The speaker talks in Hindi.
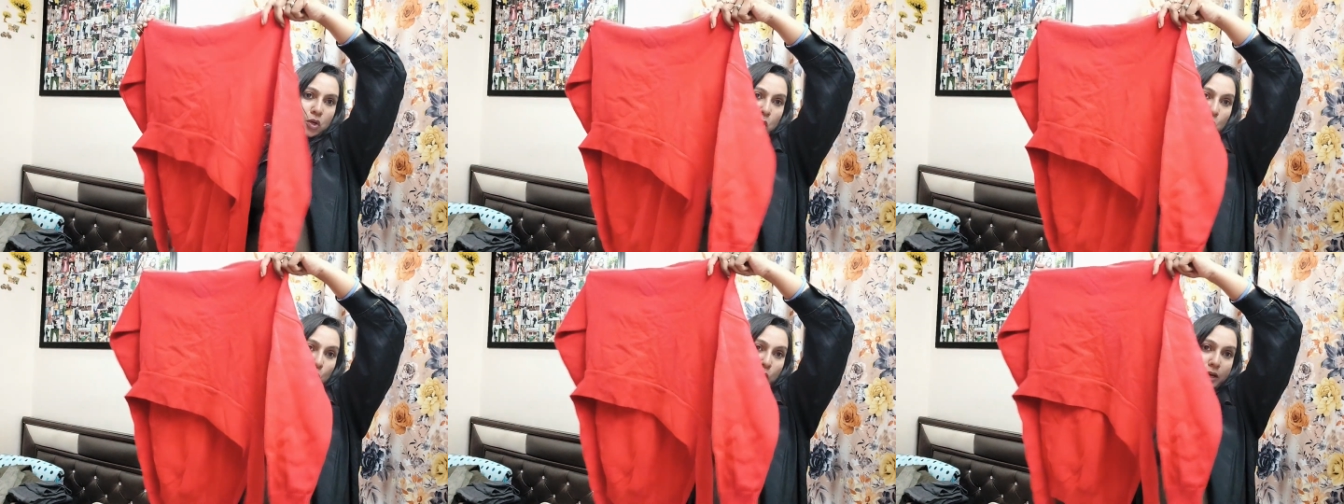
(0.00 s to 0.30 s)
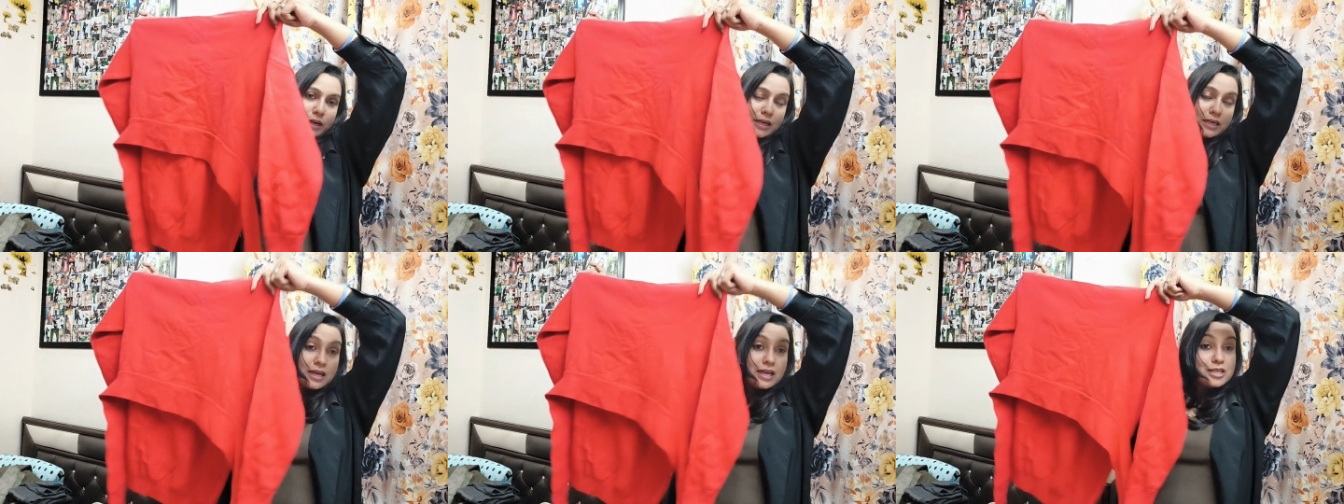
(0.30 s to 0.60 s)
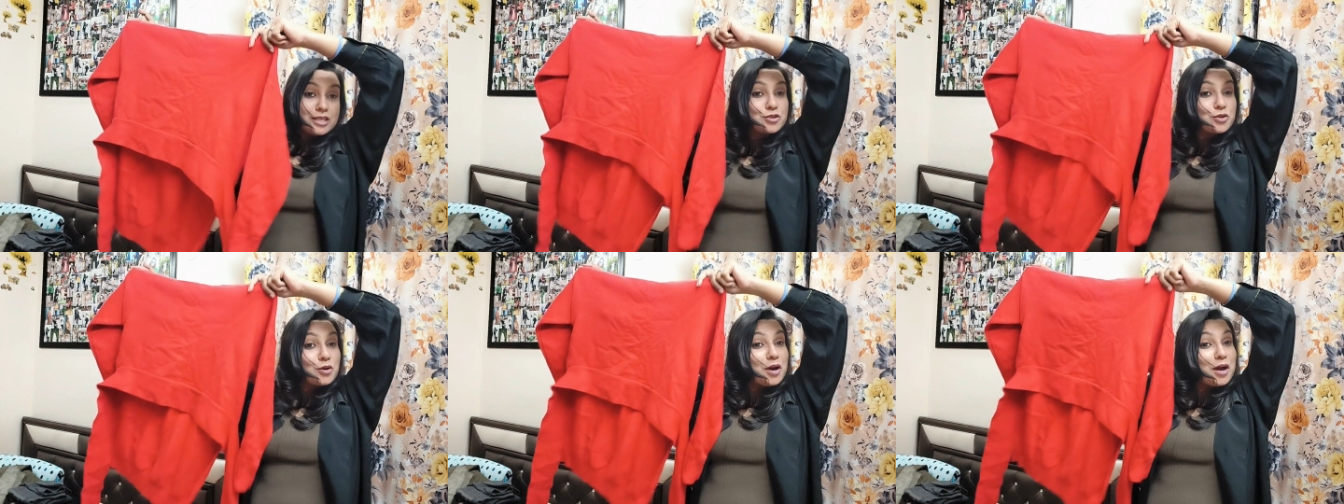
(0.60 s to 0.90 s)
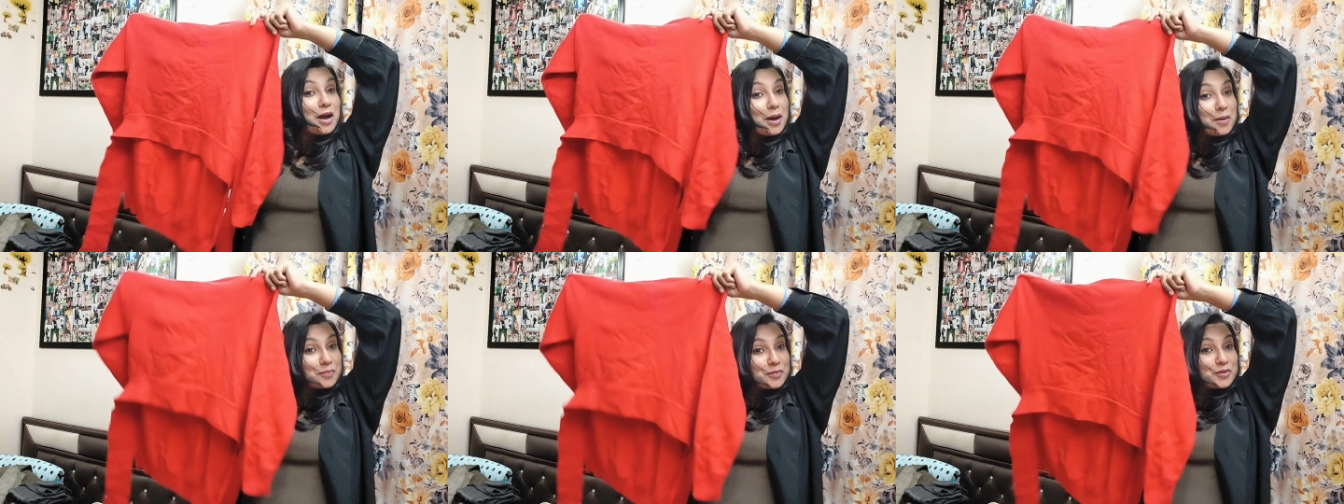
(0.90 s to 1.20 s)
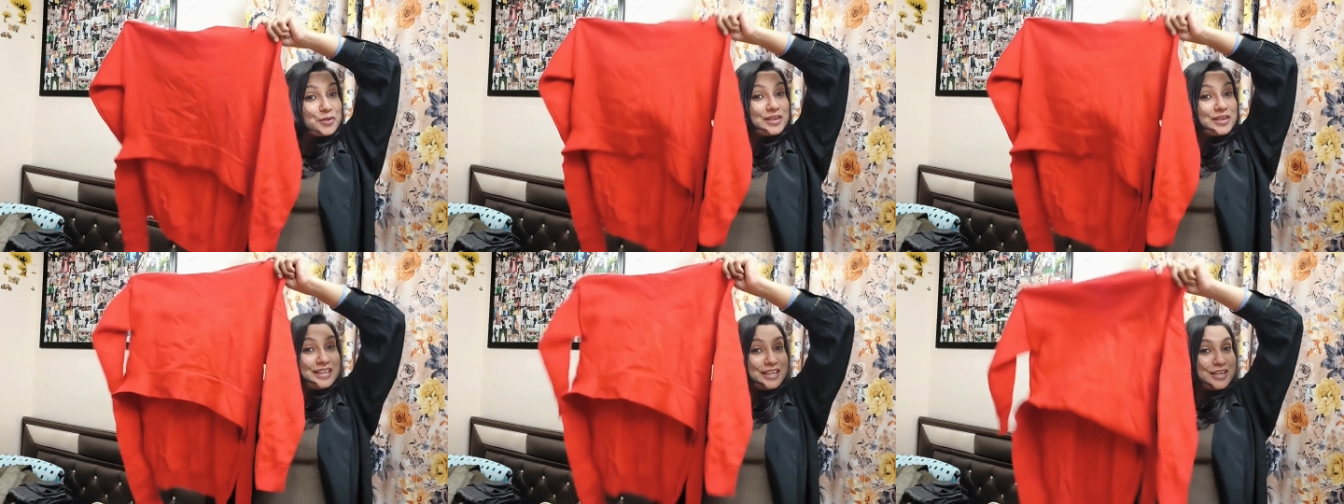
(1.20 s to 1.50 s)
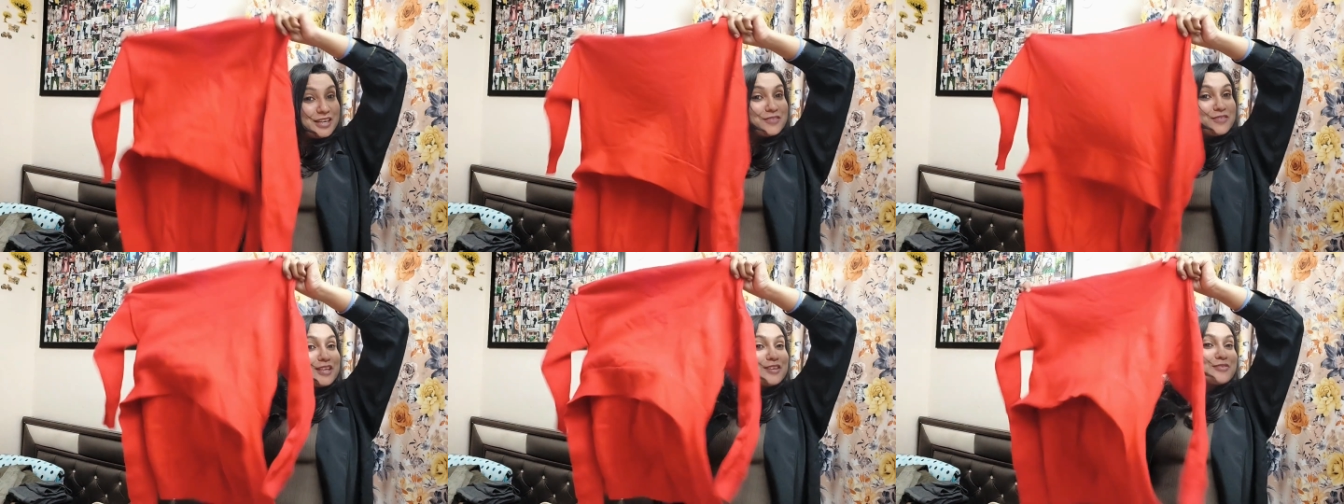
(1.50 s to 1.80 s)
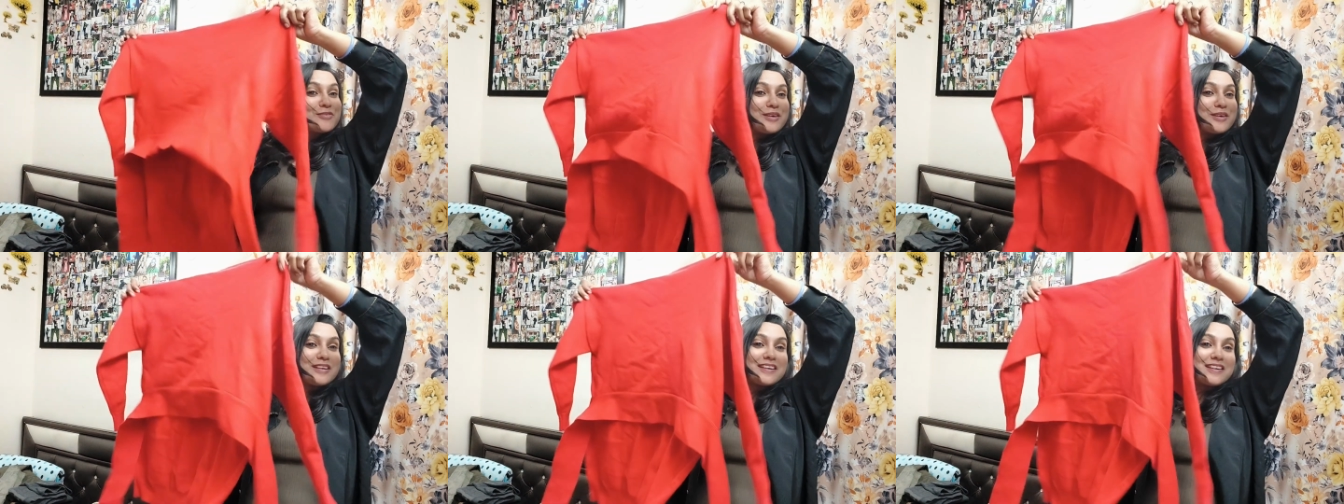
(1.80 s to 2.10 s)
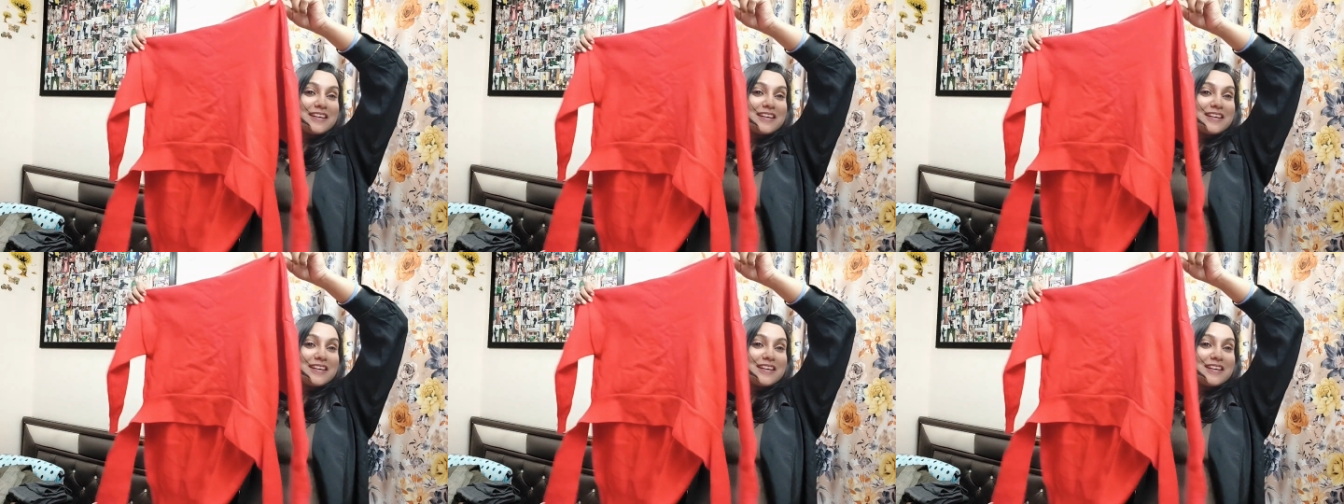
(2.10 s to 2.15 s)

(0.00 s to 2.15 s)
और राइट गाइज तो आपको ये वाला स्वेटर